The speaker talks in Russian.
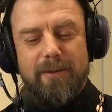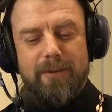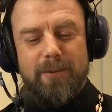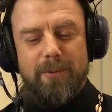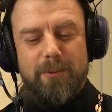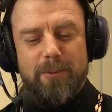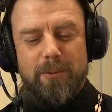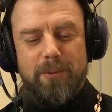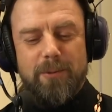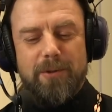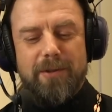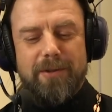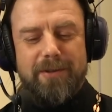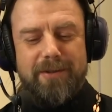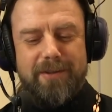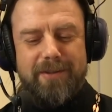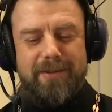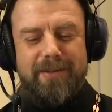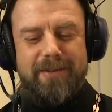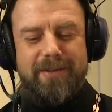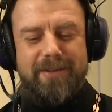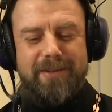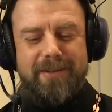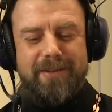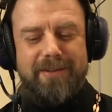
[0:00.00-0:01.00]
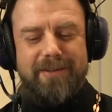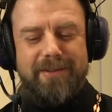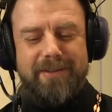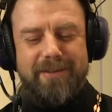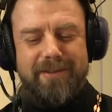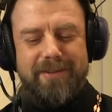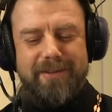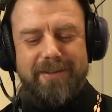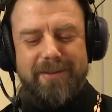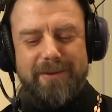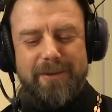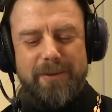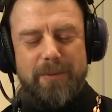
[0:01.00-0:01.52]
Ну, уже
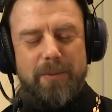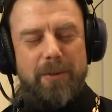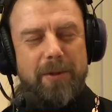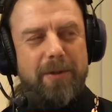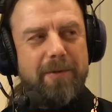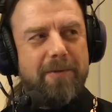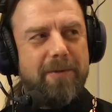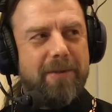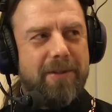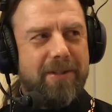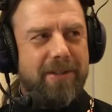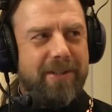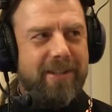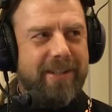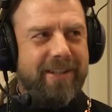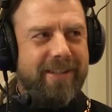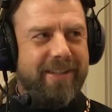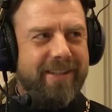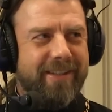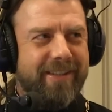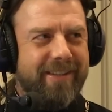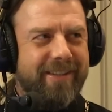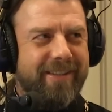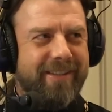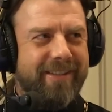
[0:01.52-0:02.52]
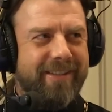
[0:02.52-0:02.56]
с, с привычкой.